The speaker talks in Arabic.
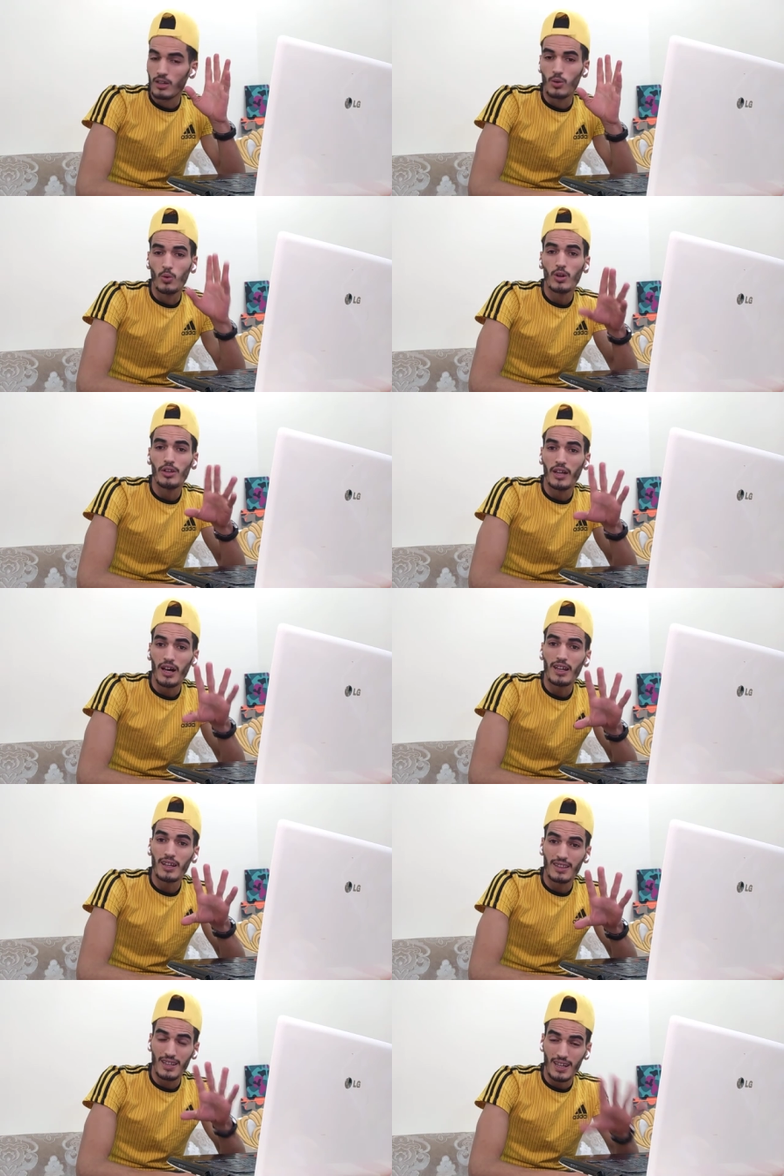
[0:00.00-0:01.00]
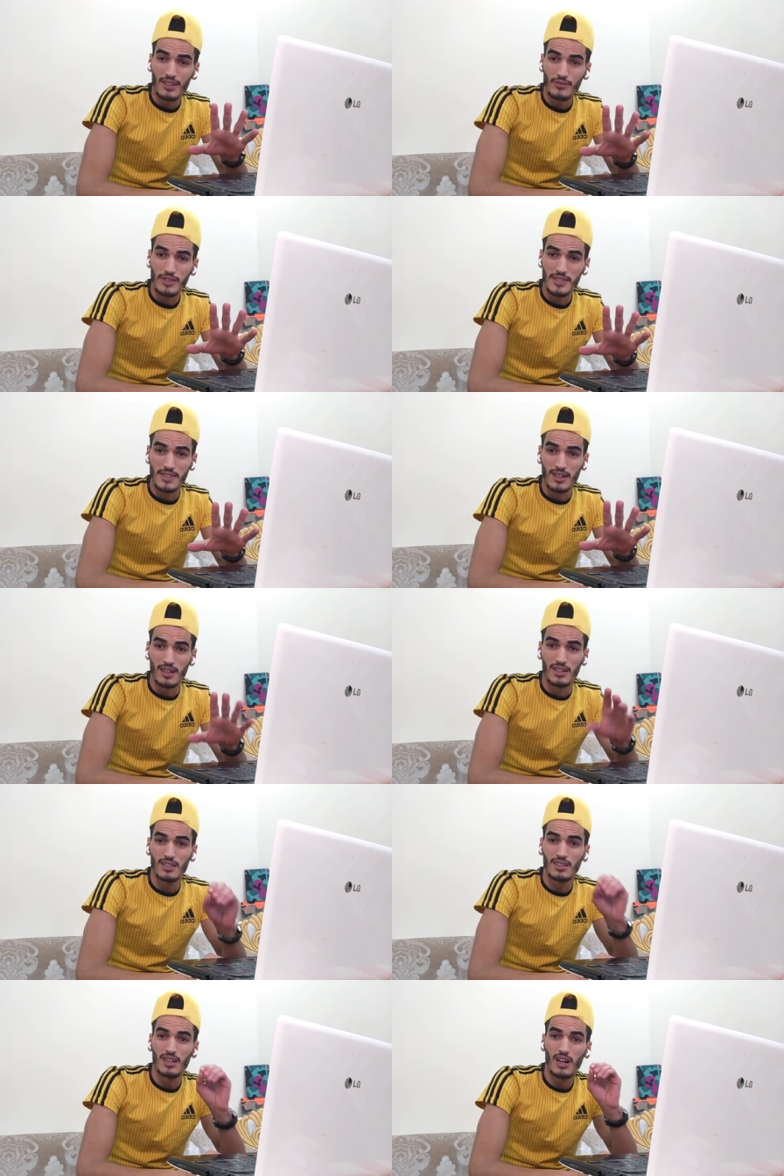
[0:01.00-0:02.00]
هو النهار اللي غتلقى الفيزا
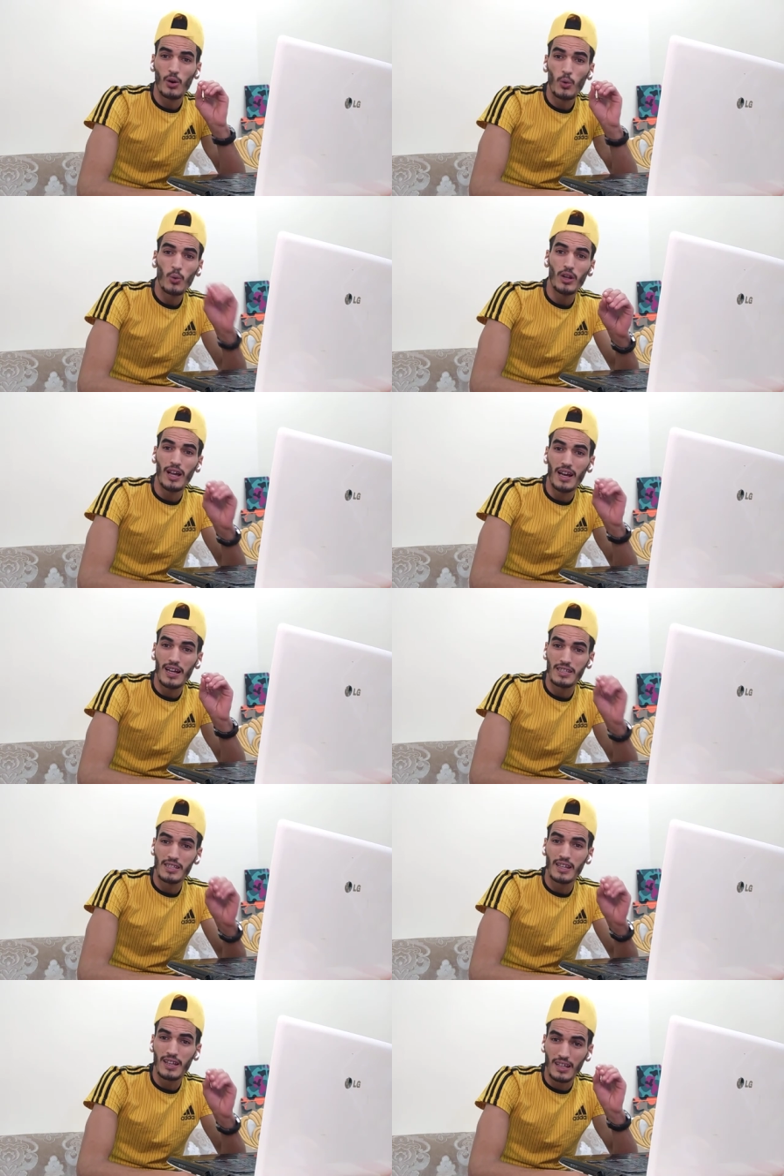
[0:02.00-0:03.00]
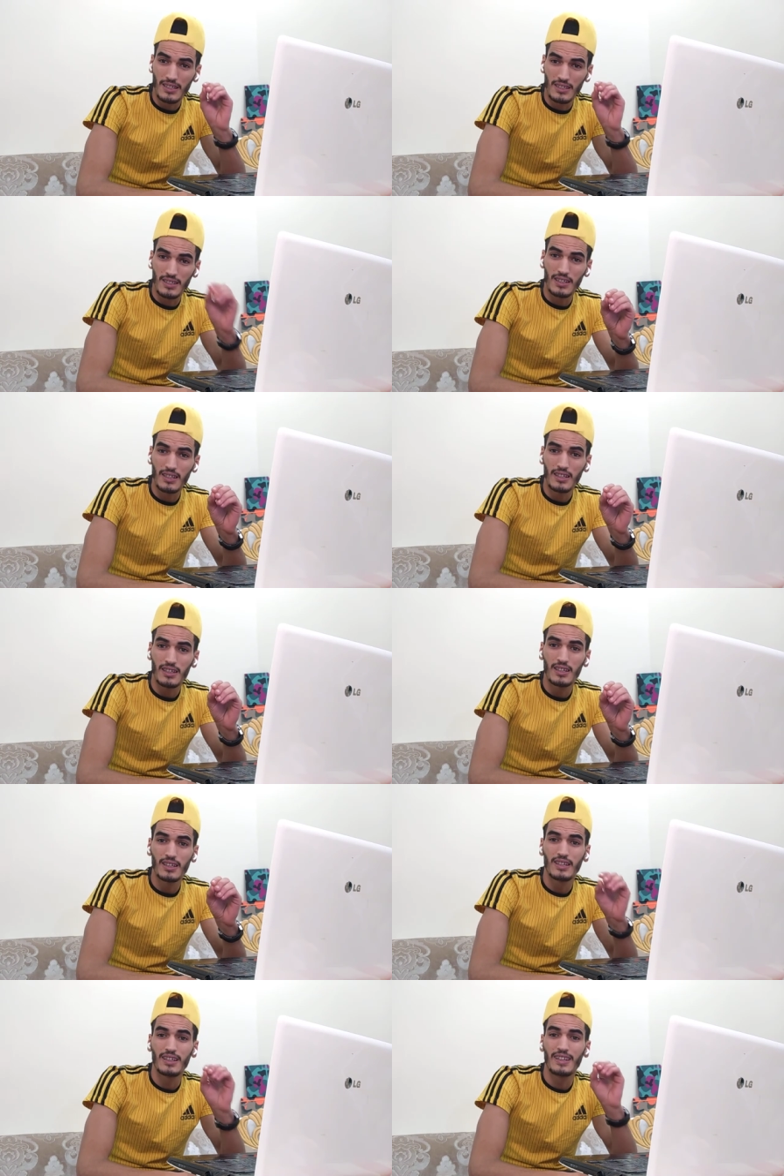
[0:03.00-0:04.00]
اول حاجه اللي غادي دير
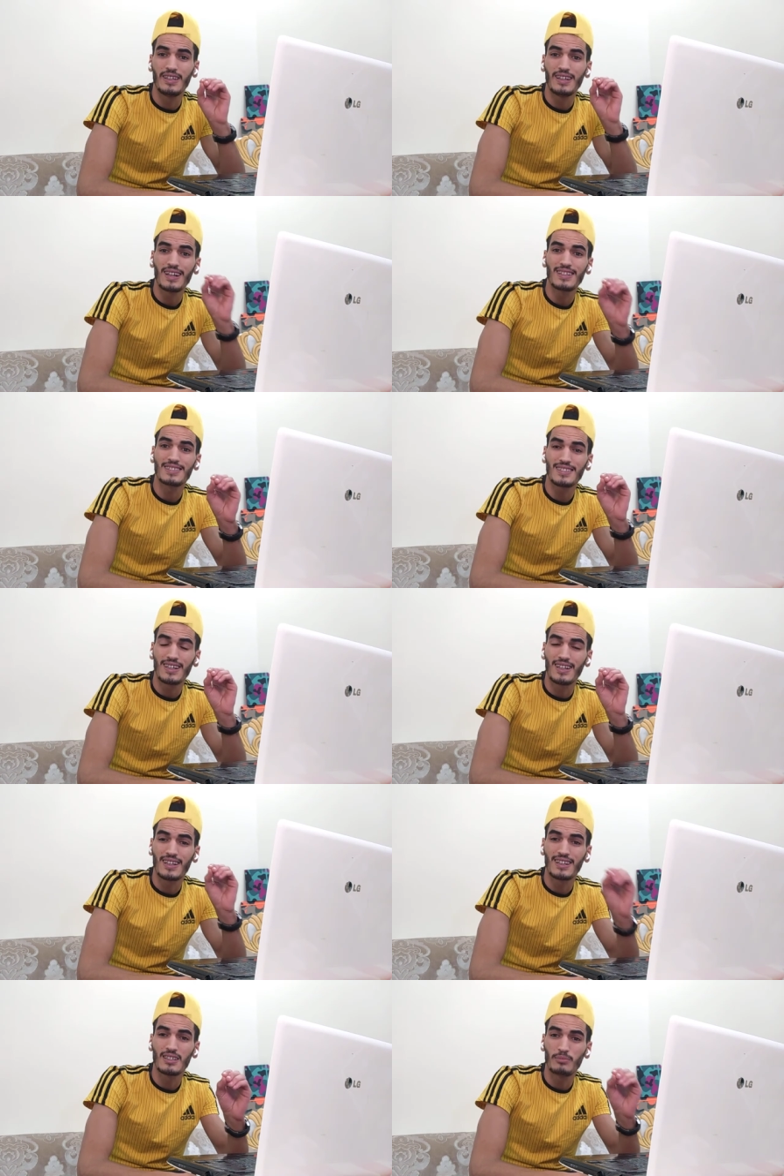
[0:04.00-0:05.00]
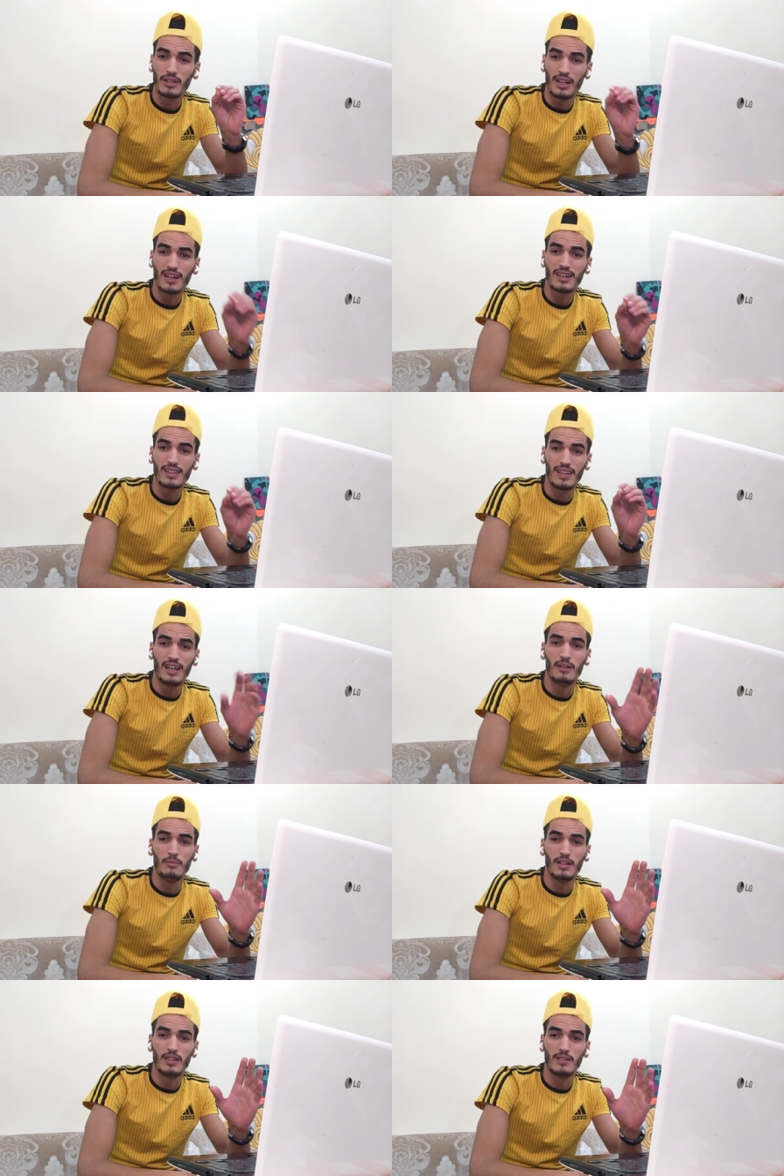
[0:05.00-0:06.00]
هي غتاكد من عقد
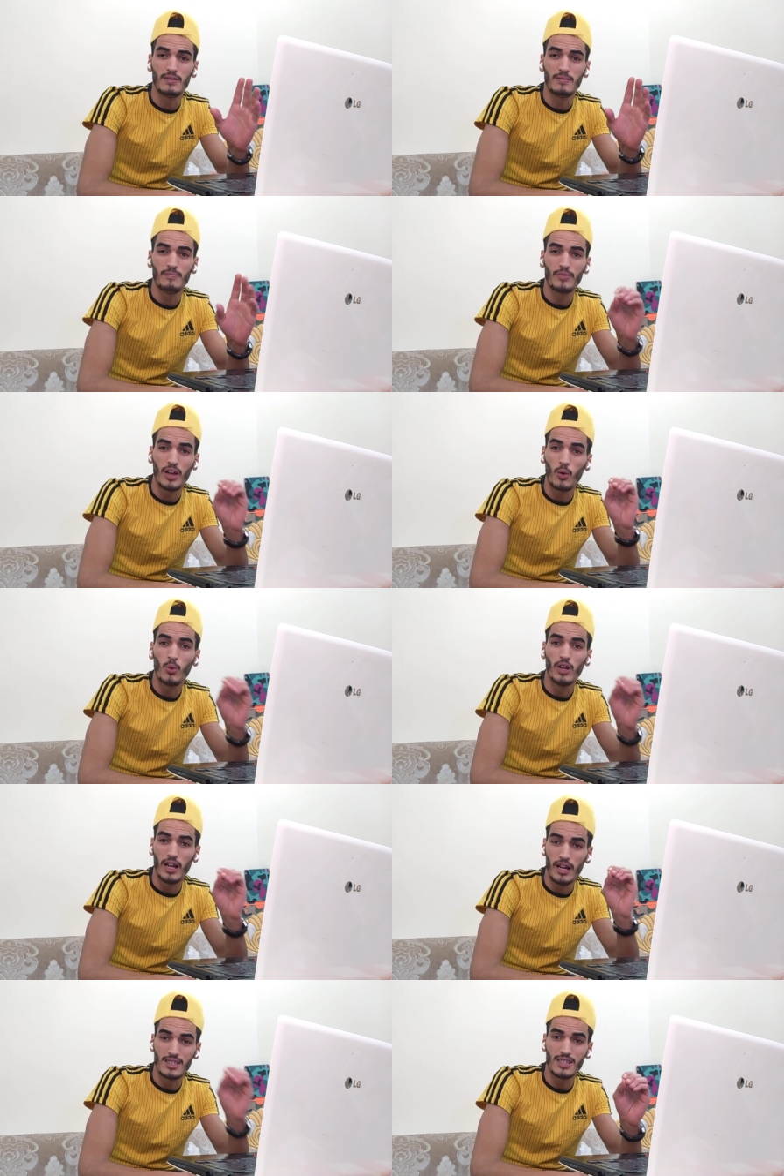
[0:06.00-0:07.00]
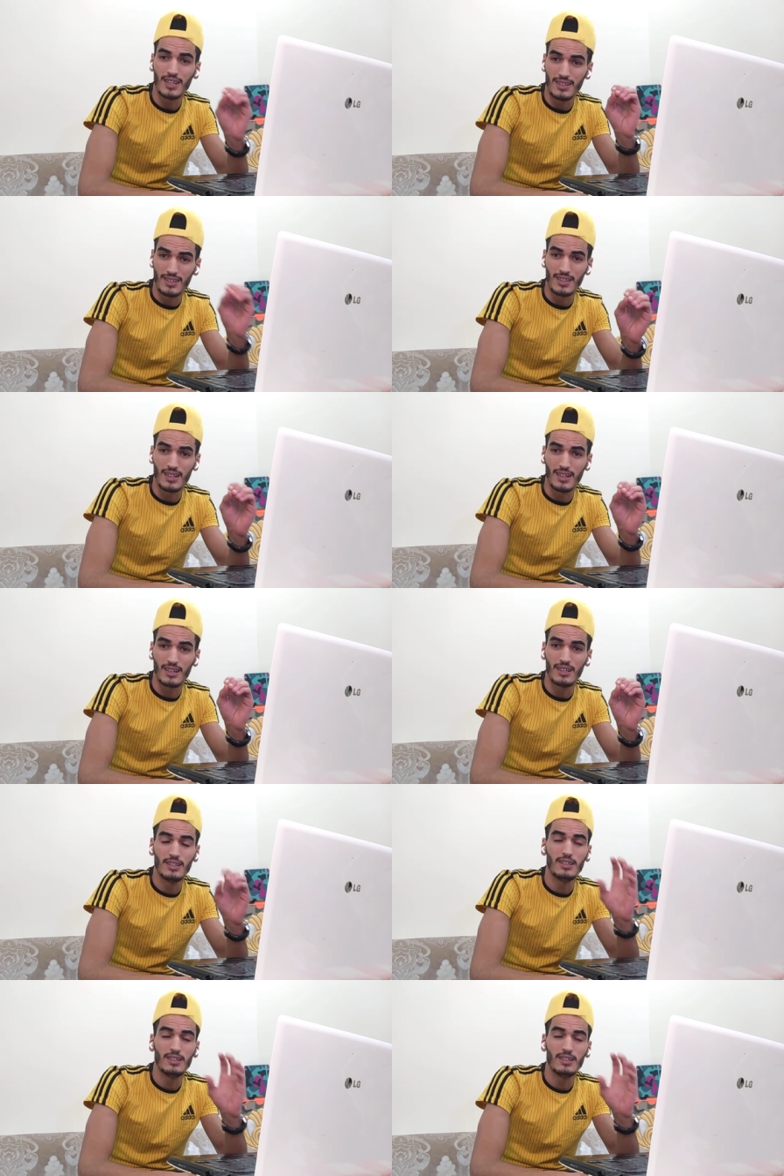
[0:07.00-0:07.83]
العمل اول حاجه غديرها